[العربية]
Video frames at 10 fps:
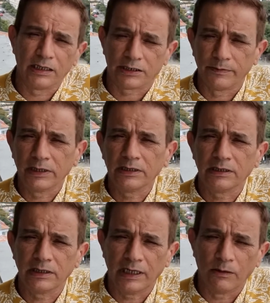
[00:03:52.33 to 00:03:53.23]
الاسمنت
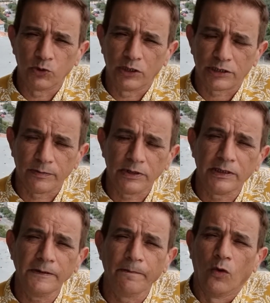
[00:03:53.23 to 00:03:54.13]
العمود
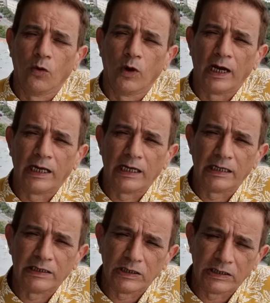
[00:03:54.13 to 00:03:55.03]
الاسمنتي
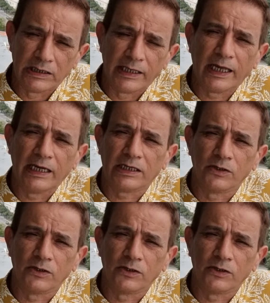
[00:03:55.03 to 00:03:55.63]
ولذلك